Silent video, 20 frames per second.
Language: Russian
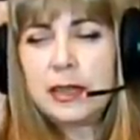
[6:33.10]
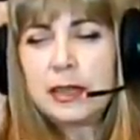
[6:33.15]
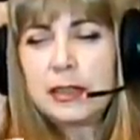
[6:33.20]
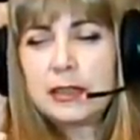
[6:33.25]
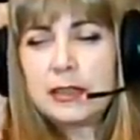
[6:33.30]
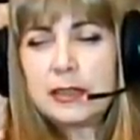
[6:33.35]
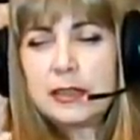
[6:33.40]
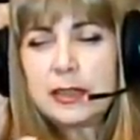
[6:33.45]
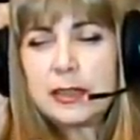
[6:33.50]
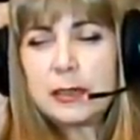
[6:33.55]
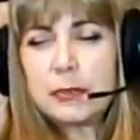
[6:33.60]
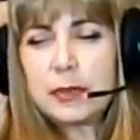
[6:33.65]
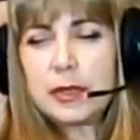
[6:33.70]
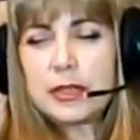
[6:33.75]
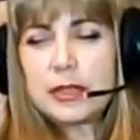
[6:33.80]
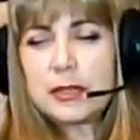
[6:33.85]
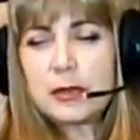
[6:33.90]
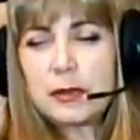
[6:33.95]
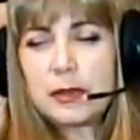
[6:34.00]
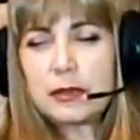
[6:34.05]
как это
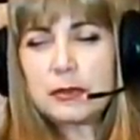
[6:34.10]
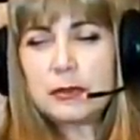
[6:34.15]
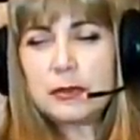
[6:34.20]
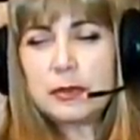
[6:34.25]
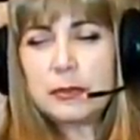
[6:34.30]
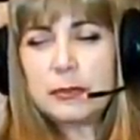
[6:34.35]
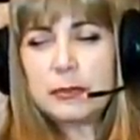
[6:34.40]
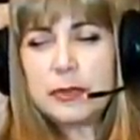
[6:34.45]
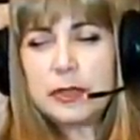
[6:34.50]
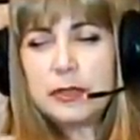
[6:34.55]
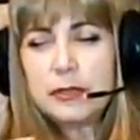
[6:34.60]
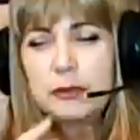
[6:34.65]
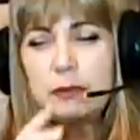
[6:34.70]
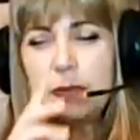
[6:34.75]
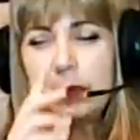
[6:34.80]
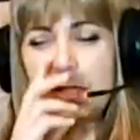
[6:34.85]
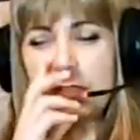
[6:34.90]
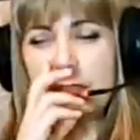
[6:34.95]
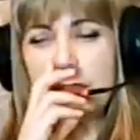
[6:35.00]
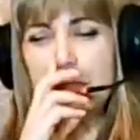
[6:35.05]
прошло, какой-то период
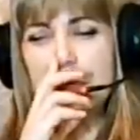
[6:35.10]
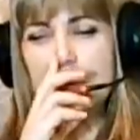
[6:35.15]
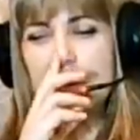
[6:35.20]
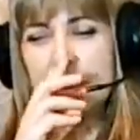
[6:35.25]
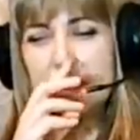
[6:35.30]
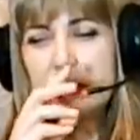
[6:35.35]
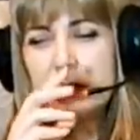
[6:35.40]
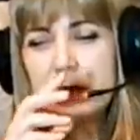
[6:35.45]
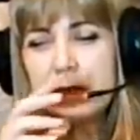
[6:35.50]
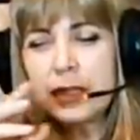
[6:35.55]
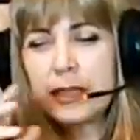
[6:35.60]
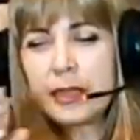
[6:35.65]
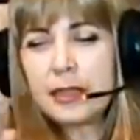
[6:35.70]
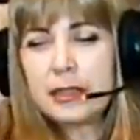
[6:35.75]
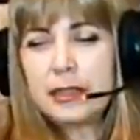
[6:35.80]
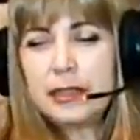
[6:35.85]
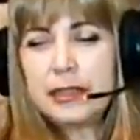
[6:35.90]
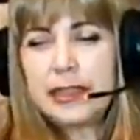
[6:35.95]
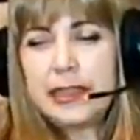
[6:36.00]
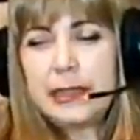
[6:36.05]
прошел или нет.
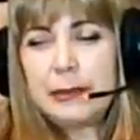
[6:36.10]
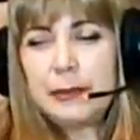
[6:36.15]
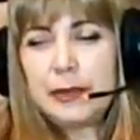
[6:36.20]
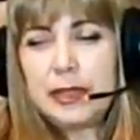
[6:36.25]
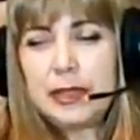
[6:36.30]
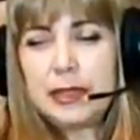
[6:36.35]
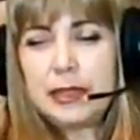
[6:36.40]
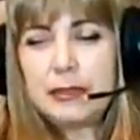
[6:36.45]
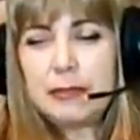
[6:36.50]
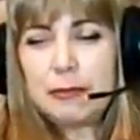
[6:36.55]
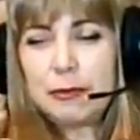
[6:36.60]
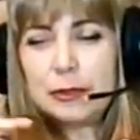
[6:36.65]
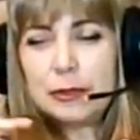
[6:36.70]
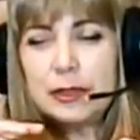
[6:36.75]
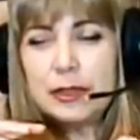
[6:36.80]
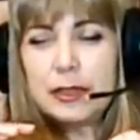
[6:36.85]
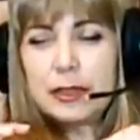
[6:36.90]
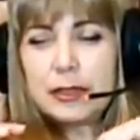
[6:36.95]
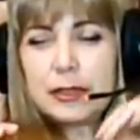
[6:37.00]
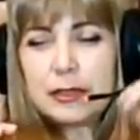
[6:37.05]
Если смотреть вот
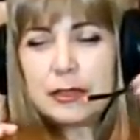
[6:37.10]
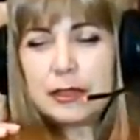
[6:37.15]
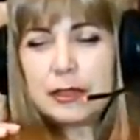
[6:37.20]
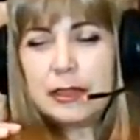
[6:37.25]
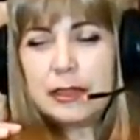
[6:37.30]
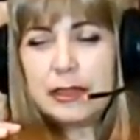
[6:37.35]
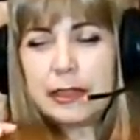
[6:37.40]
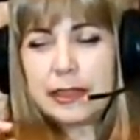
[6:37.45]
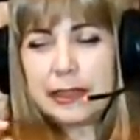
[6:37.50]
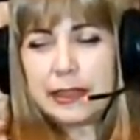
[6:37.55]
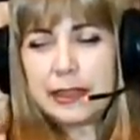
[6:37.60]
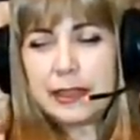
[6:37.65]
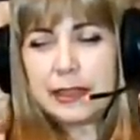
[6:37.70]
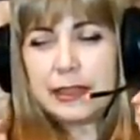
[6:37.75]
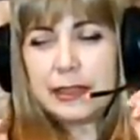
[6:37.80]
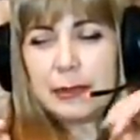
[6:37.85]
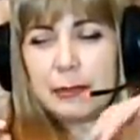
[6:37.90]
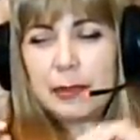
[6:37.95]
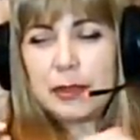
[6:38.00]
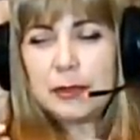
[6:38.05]
так, как я со стороны
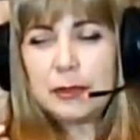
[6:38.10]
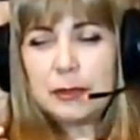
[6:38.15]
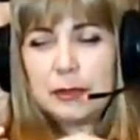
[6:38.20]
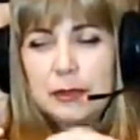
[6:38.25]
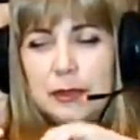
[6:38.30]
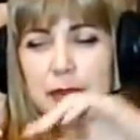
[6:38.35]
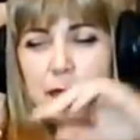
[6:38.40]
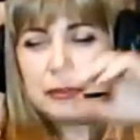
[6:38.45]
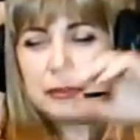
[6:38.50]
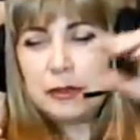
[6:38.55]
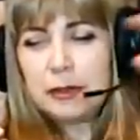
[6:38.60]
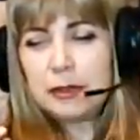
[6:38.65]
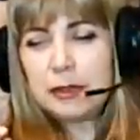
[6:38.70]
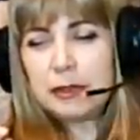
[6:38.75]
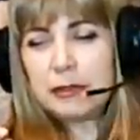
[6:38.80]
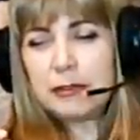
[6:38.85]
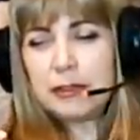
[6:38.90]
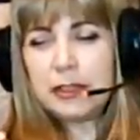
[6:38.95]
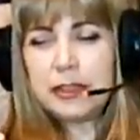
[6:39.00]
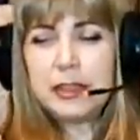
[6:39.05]
смотрю, то я вижу,
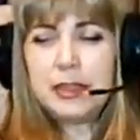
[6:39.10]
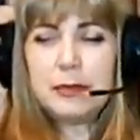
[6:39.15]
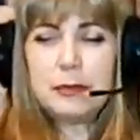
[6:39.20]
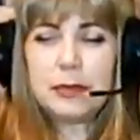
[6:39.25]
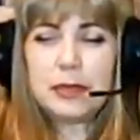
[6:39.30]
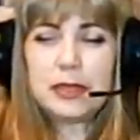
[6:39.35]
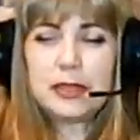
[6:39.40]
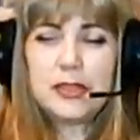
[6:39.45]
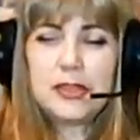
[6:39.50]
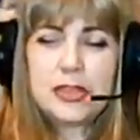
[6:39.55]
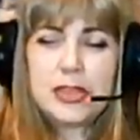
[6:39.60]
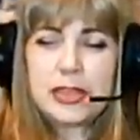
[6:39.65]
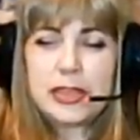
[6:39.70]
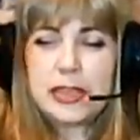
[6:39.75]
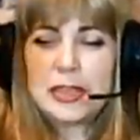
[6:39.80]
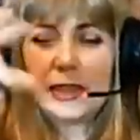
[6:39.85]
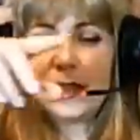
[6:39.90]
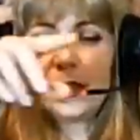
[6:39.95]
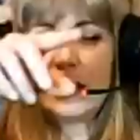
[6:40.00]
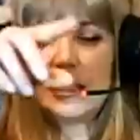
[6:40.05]
это волна, и
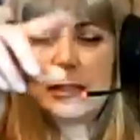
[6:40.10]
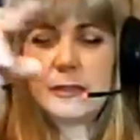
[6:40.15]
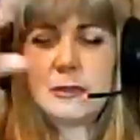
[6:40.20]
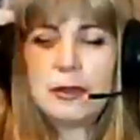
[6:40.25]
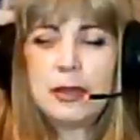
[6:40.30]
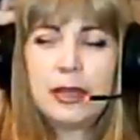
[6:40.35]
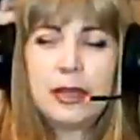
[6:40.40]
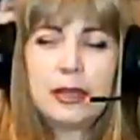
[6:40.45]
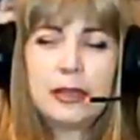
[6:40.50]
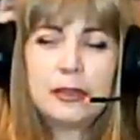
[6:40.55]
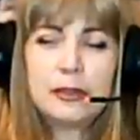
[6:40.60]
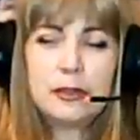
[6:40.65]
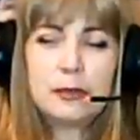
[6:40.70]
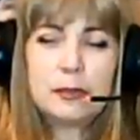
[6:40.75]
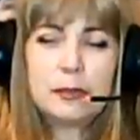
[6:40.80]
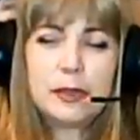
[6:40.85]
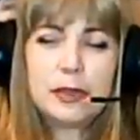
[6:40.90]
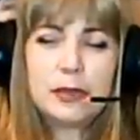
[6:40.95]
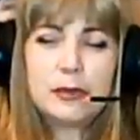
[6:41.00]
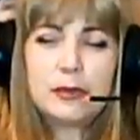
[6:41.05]
практически сразу идет
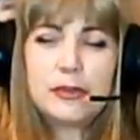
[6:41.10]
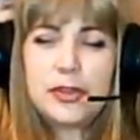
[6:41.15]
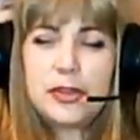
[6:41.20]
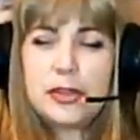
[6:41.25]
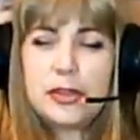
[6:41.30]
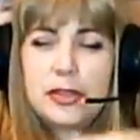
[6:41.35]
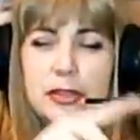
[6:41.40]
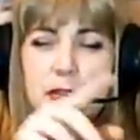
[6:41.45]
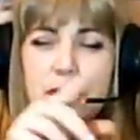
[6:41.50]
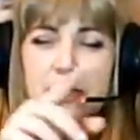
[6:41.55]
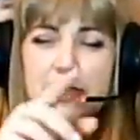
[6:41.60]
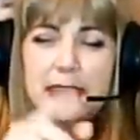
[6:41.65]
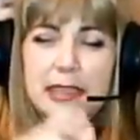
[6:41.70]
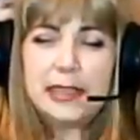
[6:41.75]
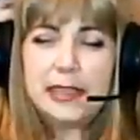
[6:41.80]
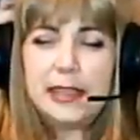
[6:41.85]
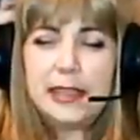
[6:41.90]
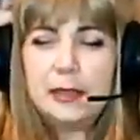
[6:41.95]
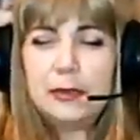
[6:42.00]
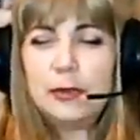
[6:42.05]
подключение этой
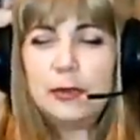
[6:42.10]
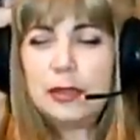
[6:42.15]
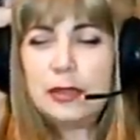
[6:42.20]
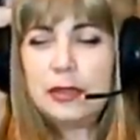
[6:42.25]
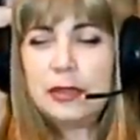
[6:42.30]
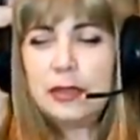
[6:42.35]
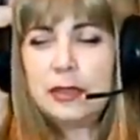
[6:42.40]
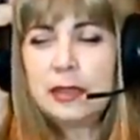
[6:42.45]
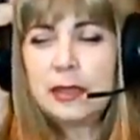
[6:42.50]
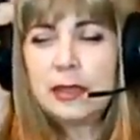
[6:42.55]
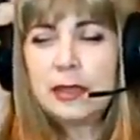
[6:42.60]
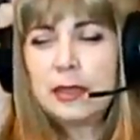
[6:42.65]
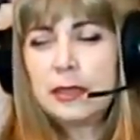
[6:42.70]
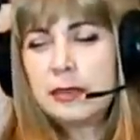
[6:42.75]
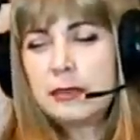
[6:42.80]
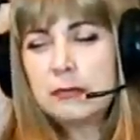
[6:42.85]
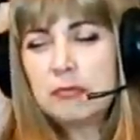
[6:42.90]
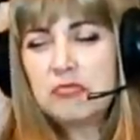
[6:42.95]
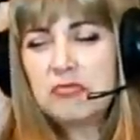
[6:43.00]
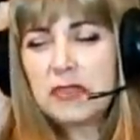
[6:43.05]
сети, но она
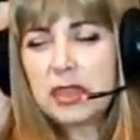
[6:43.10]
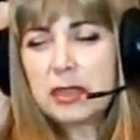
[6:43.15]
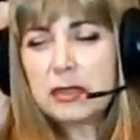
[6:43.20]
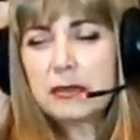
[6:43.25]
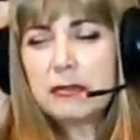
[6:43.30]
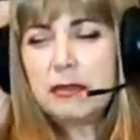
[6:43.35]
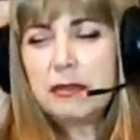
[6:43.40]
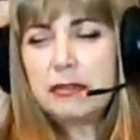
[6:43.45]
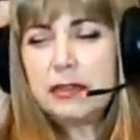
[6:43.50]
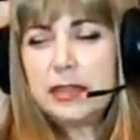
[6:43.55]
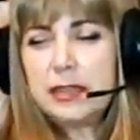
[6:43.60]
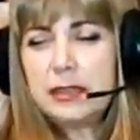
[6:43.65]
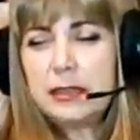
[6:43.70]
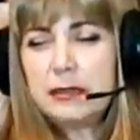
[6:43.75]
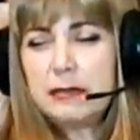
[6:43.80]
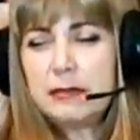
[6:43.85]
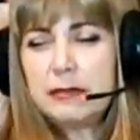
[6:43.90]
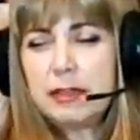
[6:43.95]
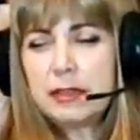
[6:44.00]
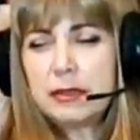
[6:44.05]
как во все,
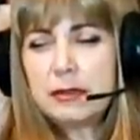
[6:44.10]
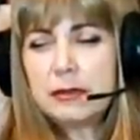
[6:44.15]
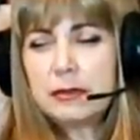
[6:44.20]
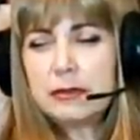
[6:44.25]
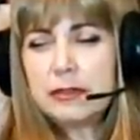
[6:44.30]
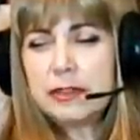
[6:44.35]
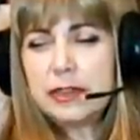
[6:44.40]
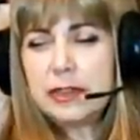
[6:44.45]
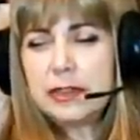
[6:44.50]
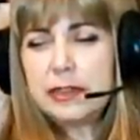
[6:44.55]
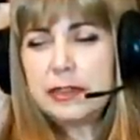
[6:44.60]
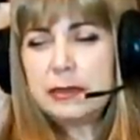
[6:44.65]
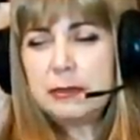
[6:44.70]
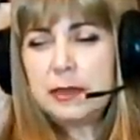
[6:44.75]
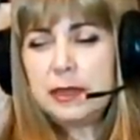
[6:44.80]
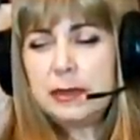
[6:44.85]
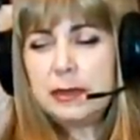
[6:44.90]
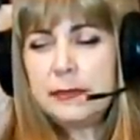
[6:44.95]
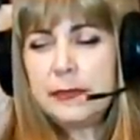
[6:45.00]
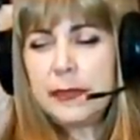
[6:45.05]
вокруг всей Земли.